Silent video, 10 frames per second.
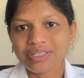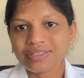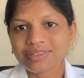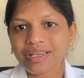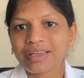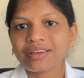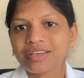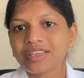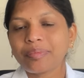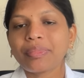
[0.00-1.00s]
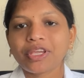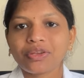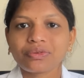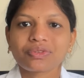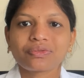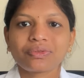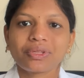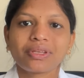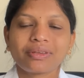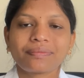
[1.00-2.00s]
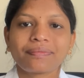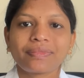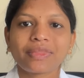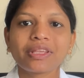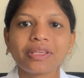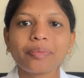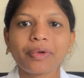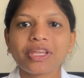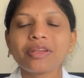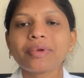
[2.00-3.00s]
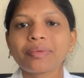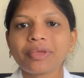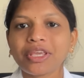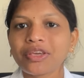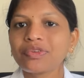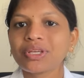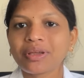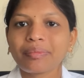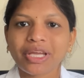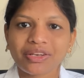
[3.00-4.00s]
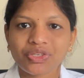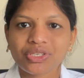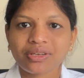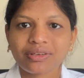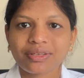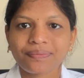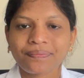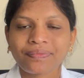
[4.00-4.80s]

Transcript: ఈ సయాటిక పెయిన్ వస్తుంది ఈ పెయిన్ మనం ఏ విధంగా మేనేజ్ చేయాలి